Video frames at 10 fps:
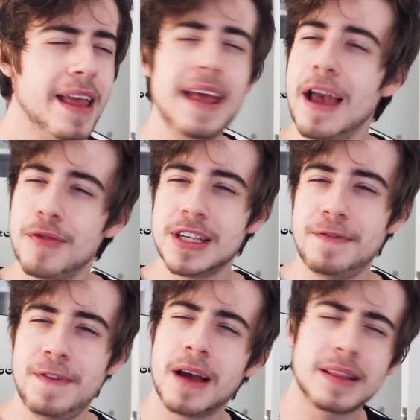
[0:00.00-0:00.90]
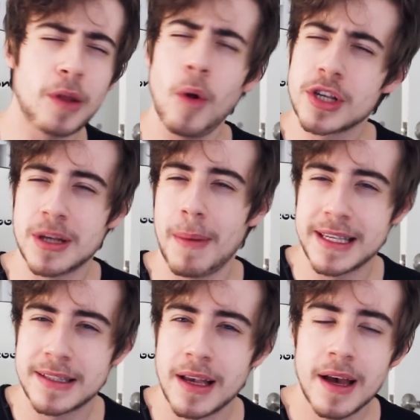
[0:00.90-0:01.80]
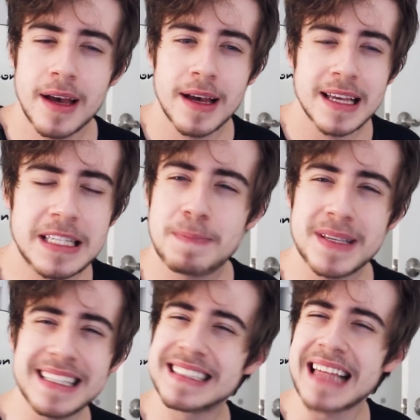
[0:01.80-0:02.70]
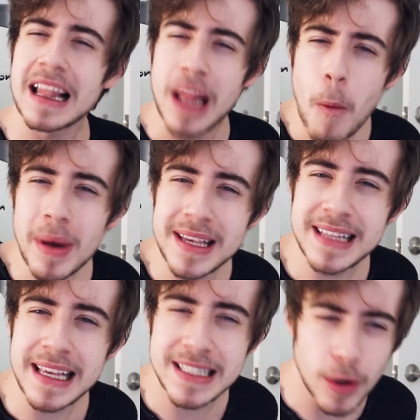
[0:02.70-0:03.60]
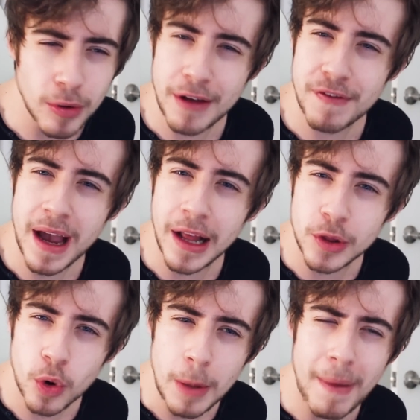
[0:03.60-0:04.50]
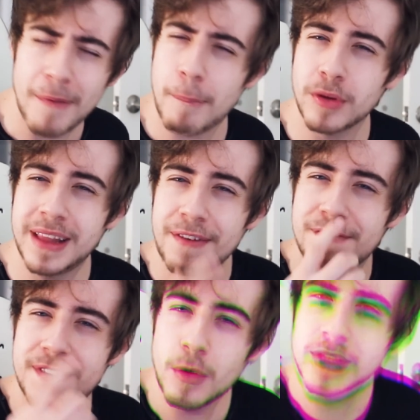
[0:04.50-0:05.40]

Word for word: E aí você fica, tosa, mas você precisa instalar uma extensão no navegador para poder ver